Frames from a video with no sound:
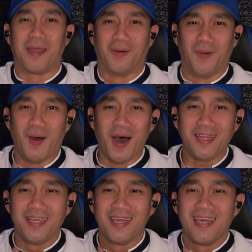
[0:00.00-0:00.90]
ba yun?
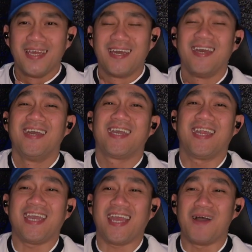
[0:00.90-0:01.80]

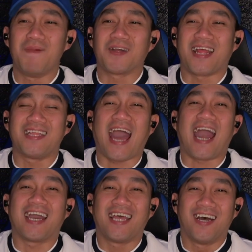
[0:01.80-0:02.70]
Kinikilabutan ka. Ganun,